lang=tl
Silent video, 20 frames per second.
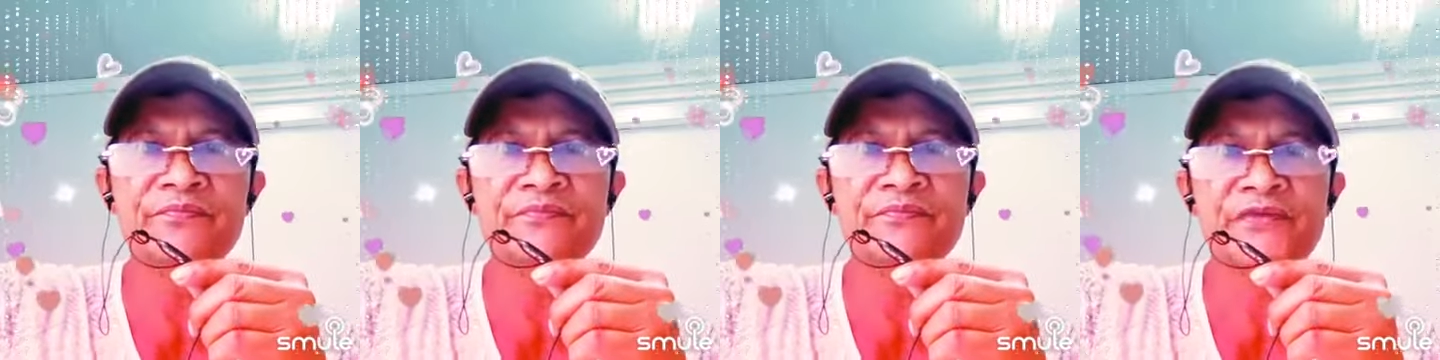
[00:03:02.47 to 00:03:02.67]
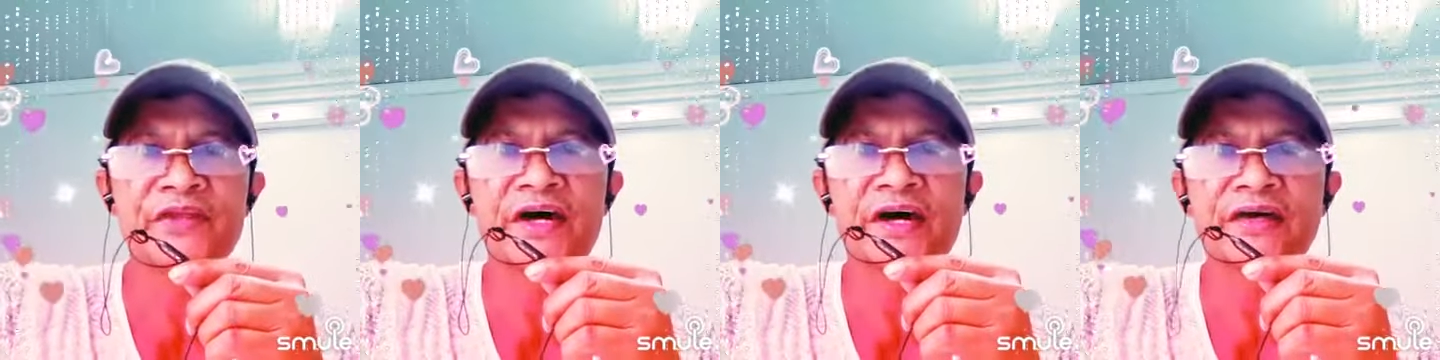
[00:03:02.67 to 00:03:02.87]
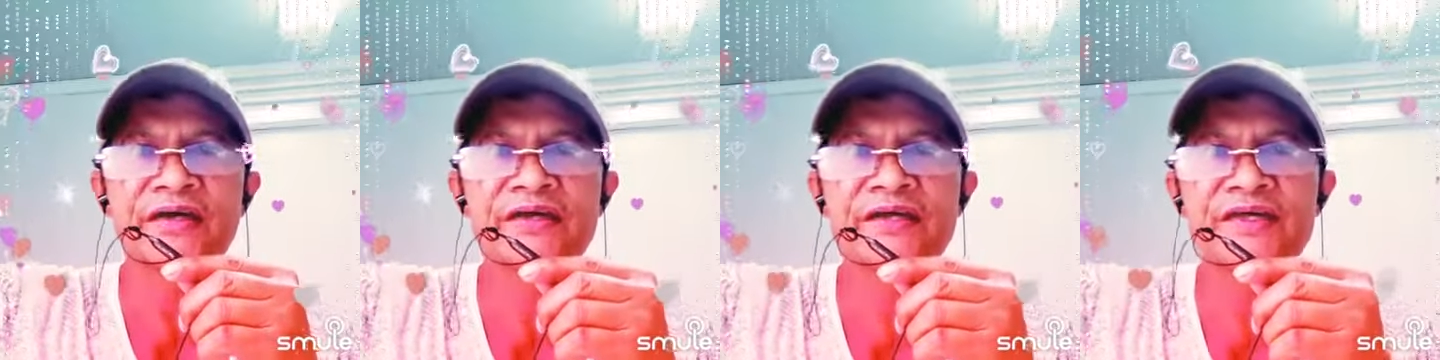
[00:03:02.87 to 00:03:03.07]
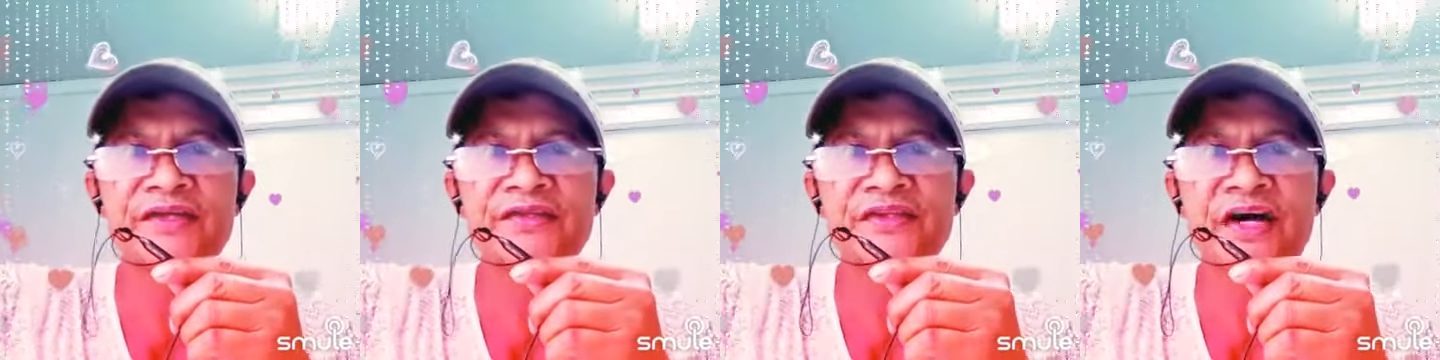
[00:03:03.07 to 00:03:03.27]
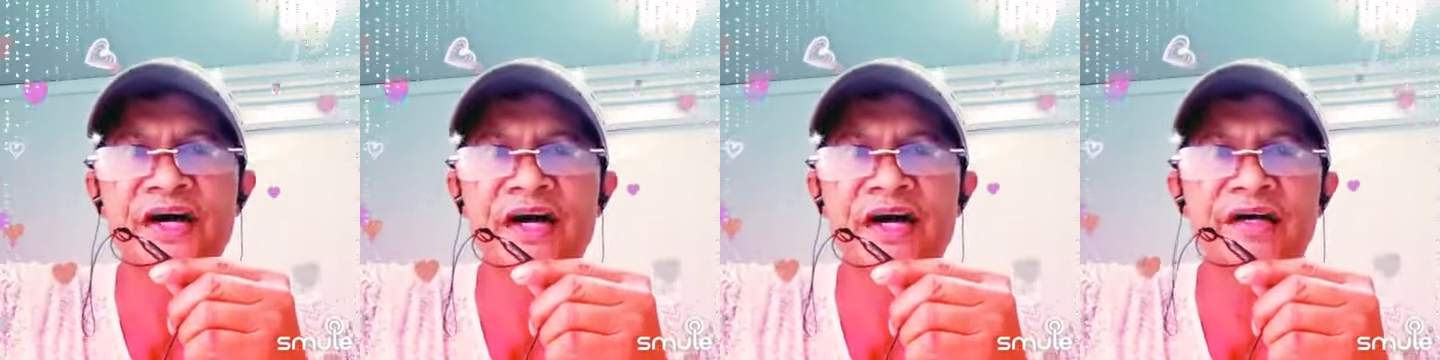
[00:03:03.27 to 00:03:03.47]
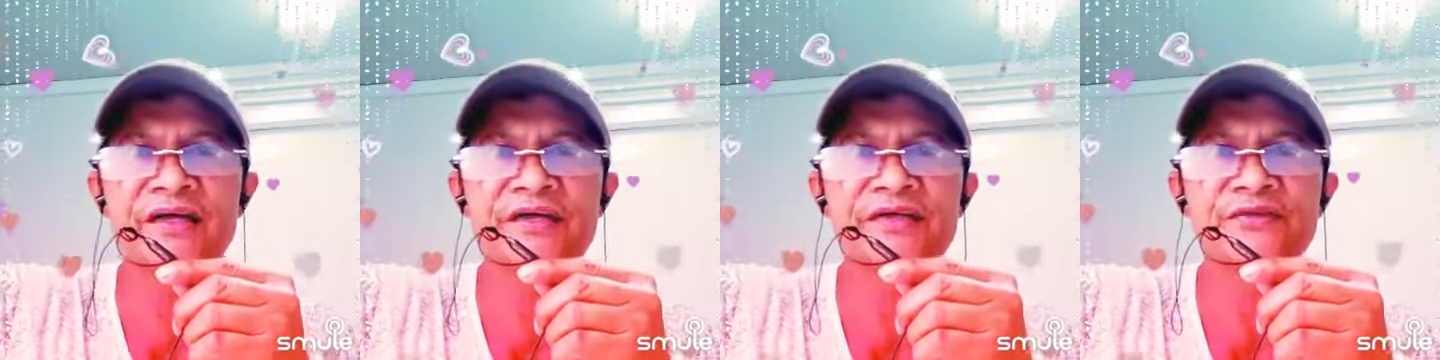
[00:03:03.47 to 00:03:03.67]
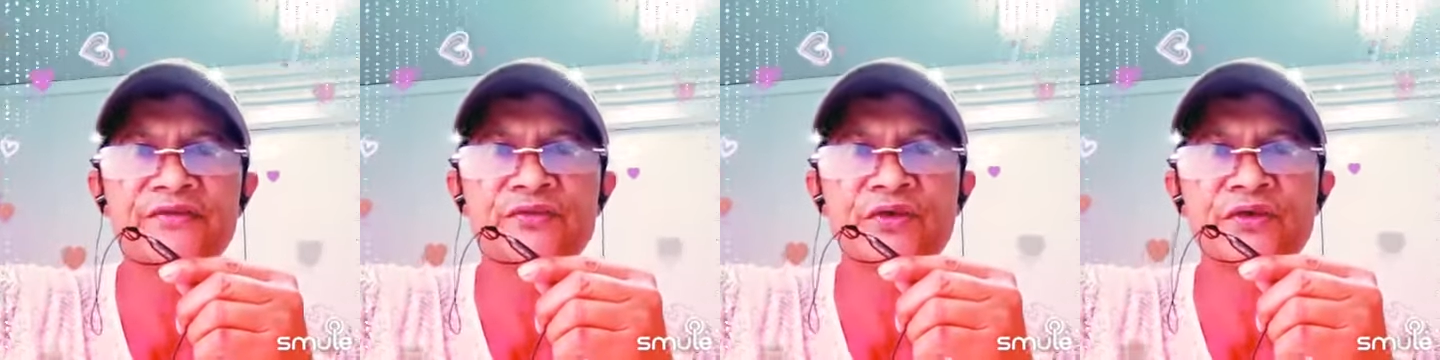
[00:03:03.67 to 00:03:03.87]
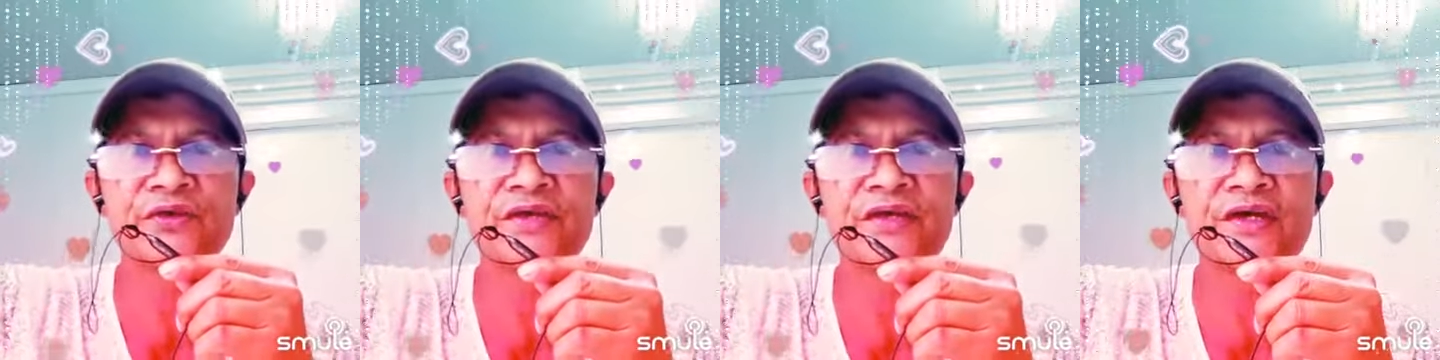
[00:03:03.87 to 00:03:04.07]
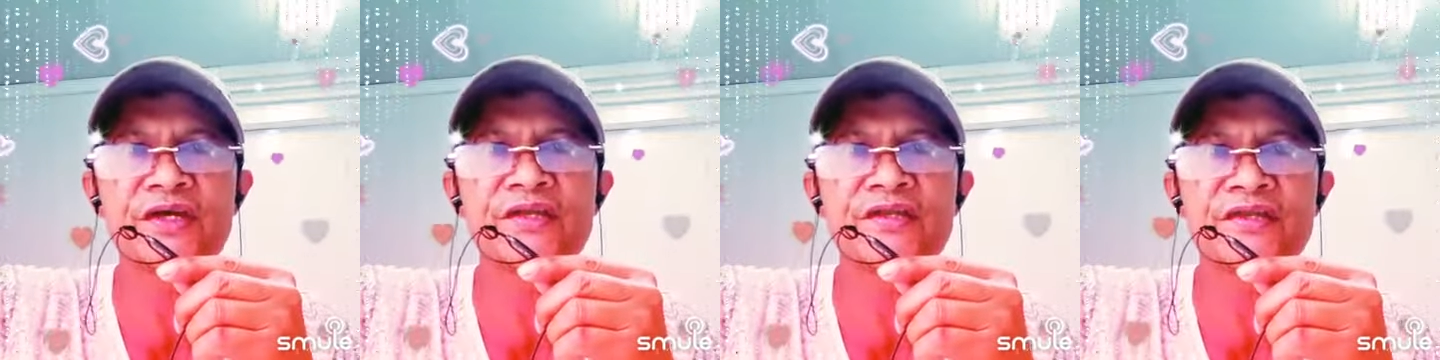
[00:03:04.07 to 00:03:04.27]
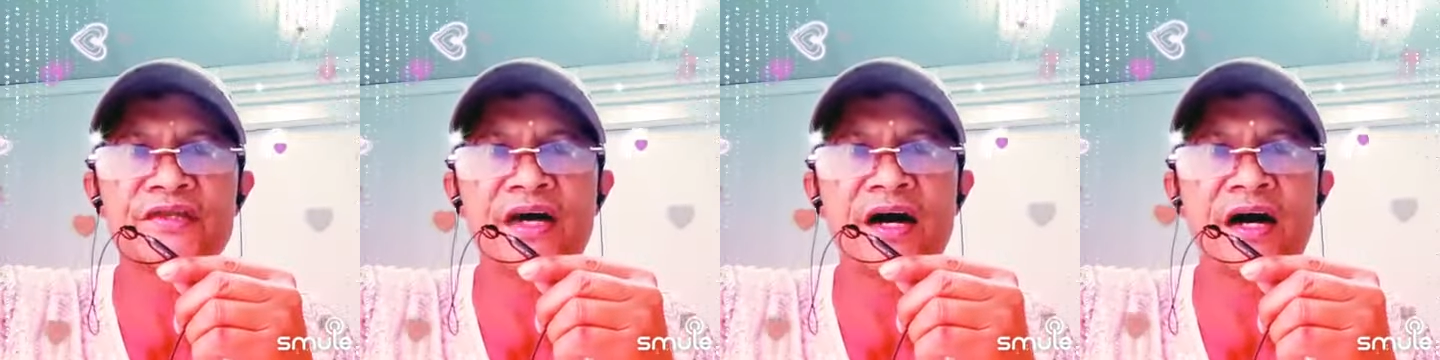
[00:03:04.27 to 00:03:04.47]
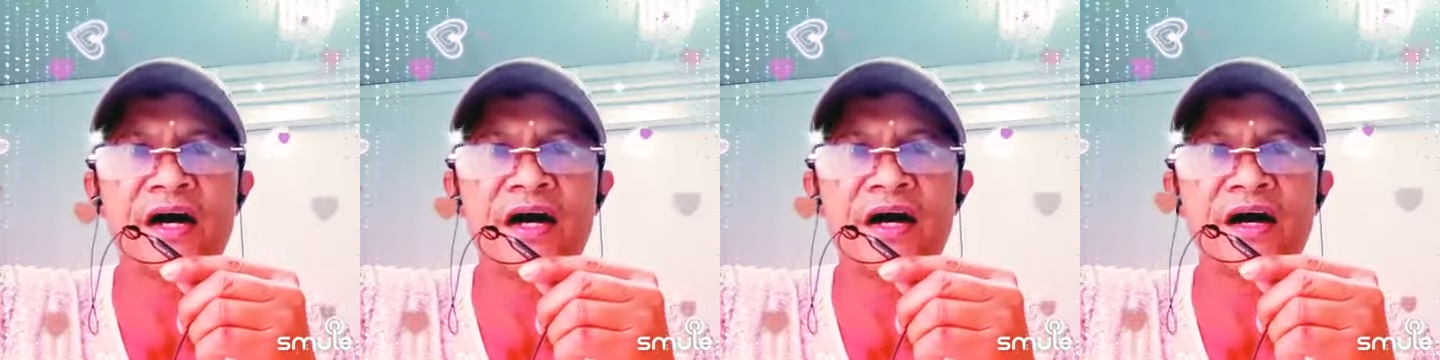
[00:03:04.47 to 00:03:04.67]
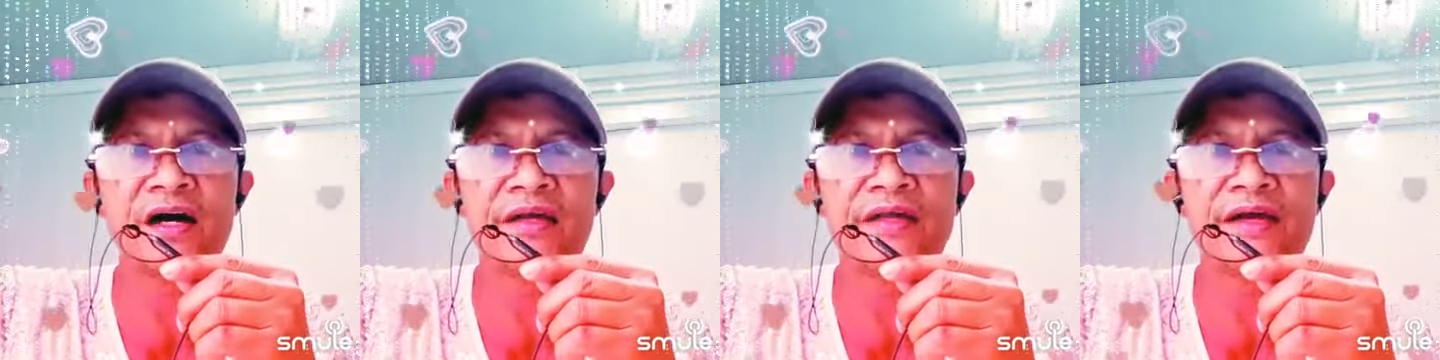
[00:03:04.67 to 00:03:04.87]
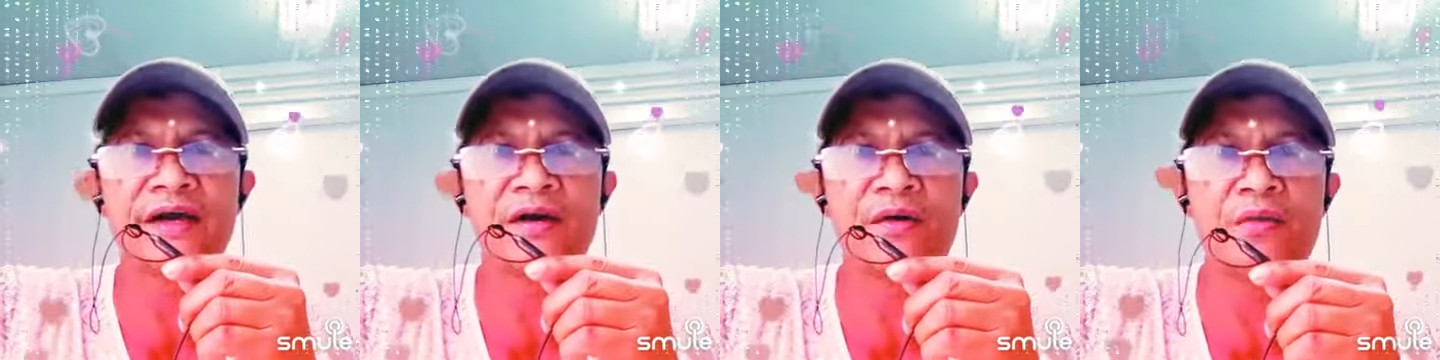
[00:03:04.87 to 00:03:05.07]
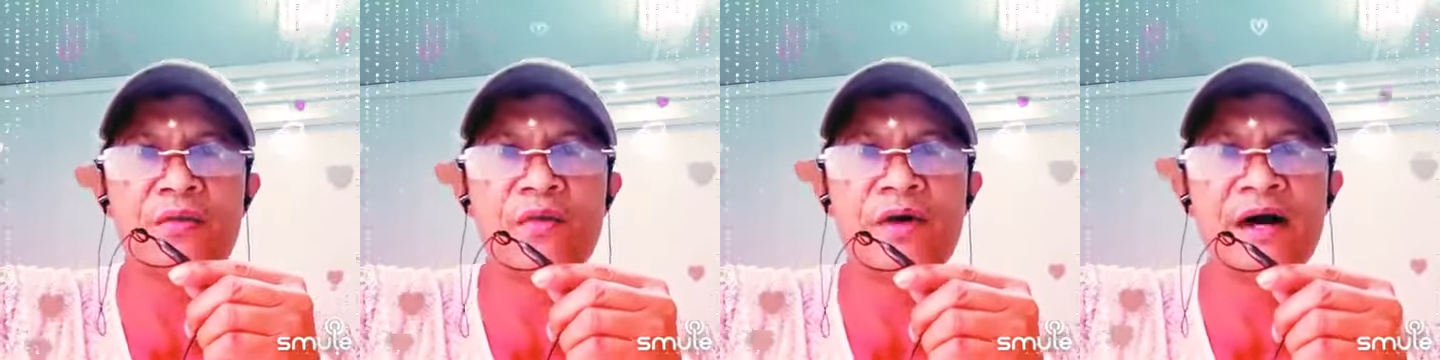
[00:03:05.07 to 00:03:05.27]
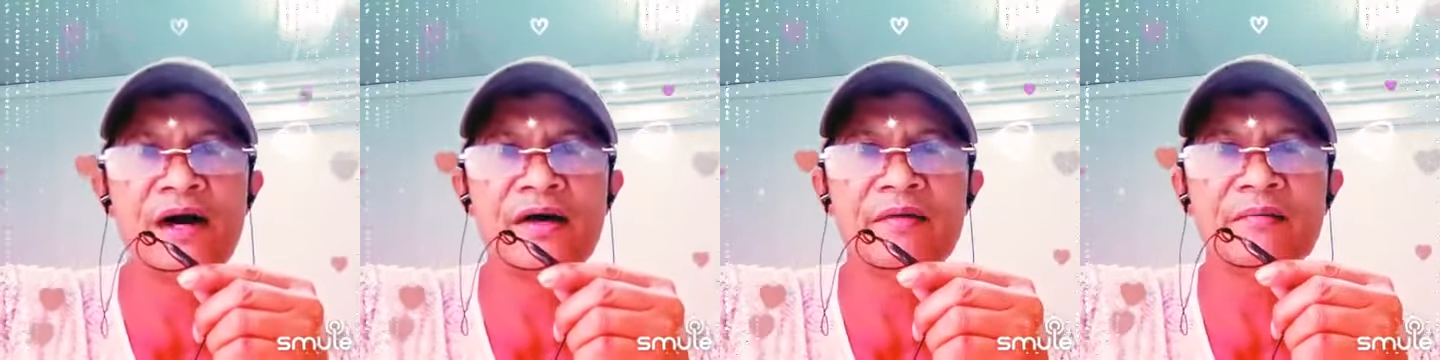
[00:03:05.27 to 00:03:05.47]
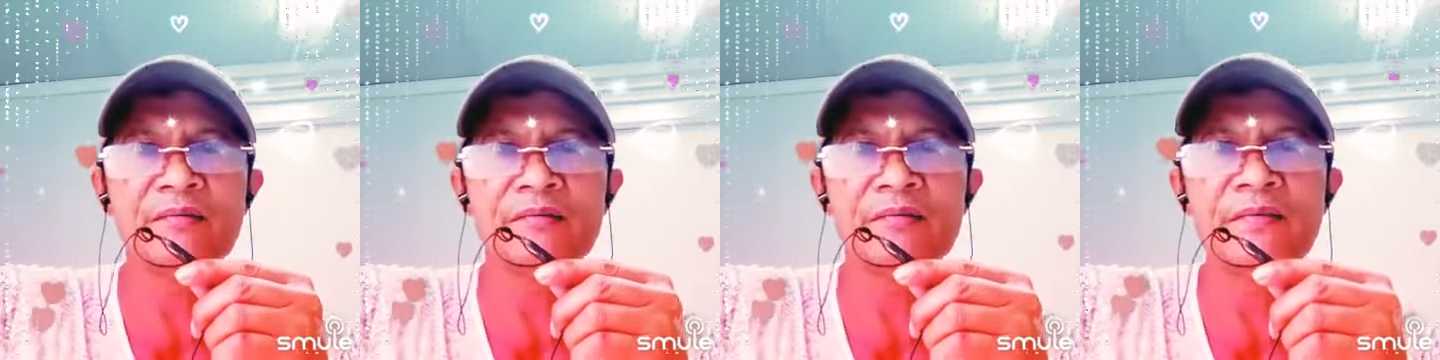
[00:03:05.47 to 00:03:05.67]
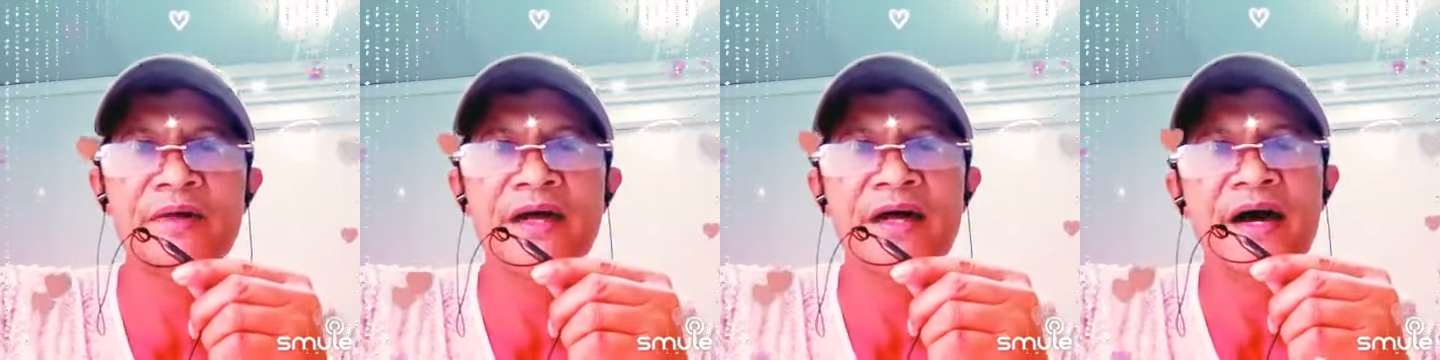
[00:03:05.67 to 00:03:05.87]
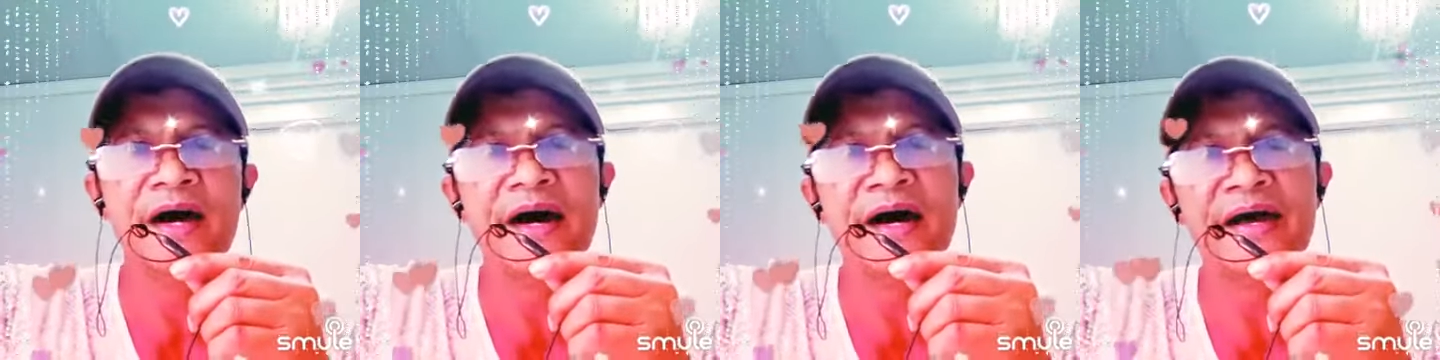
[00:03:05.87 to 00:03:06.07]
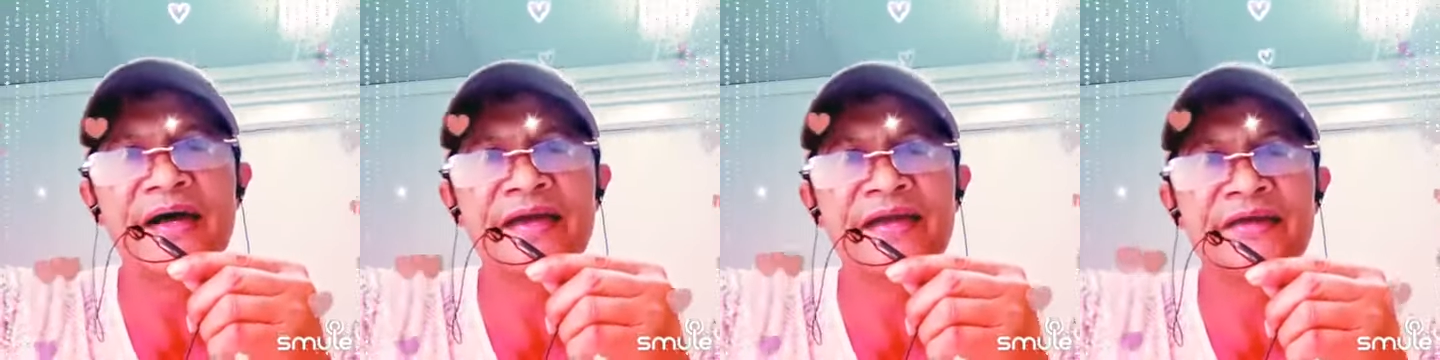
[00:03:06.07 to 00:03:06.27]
Ta kita ito'y kinayawang Ay